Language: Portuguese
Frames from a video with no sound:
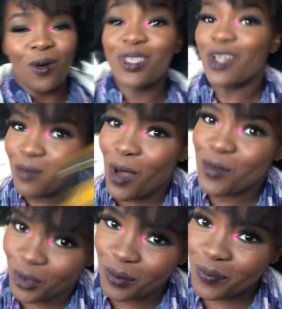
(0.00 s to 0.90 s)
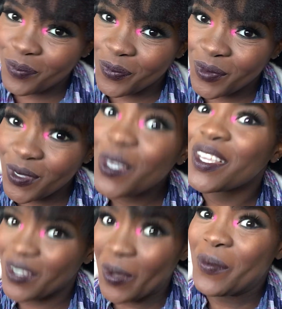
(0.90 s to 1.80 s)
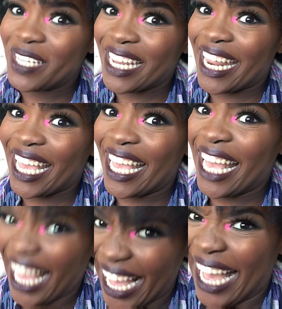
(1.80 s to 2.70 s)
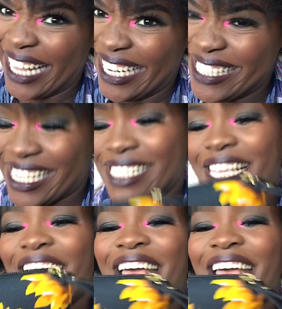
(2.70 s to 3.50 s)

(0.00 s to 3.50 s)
sol? Então, meu amor, combina. Ah, dá licença.